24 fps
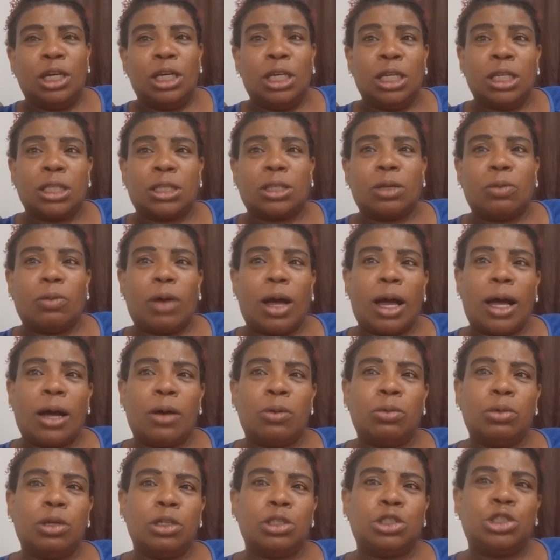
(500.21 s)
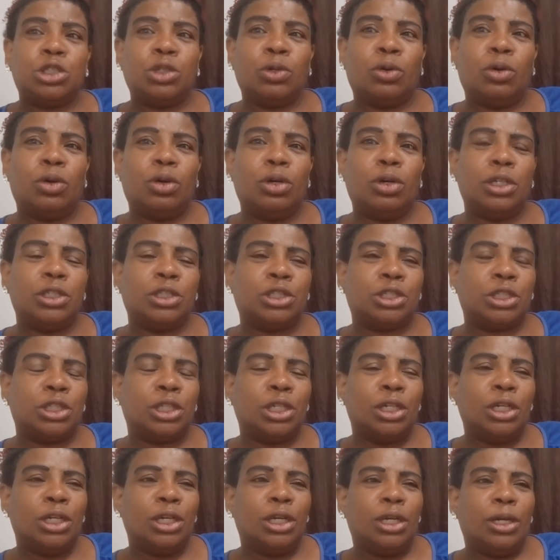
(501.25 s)
Então a aula de
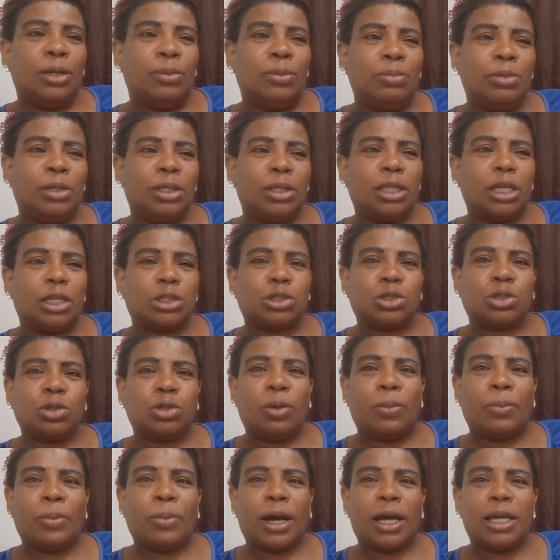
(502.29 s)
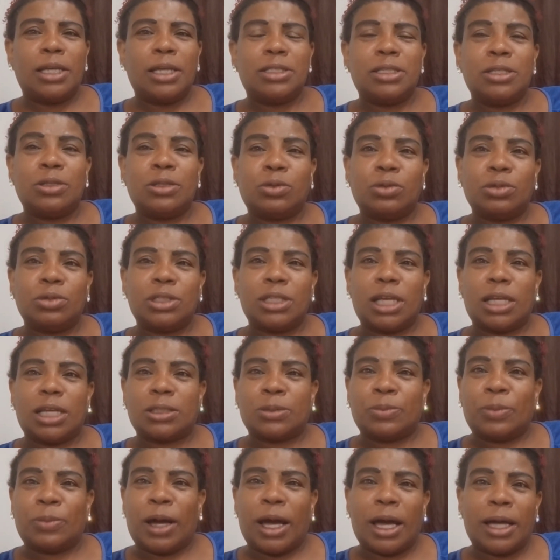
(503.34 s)
hoje me deixou mais
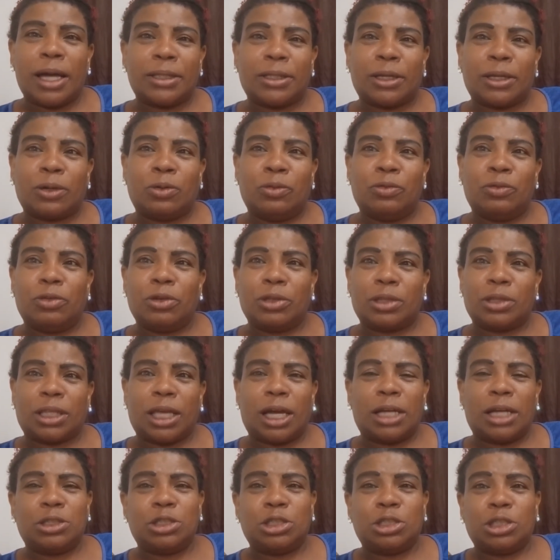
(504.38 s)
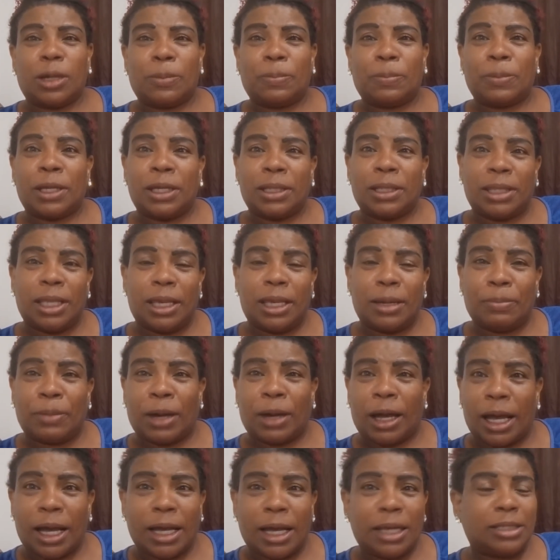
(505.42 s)
entusiasmada, com vontade de aprender
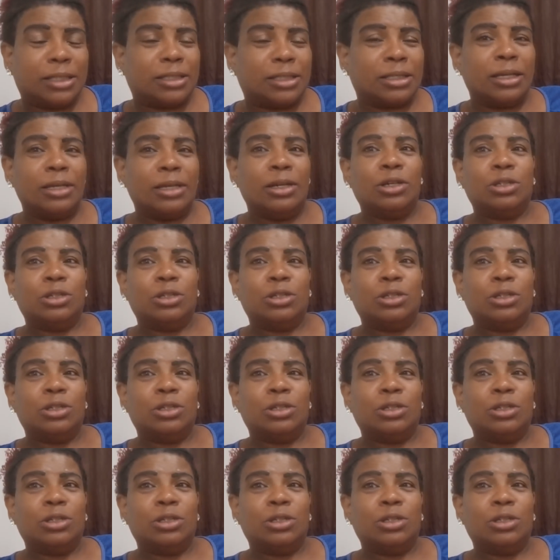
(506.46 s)
mais,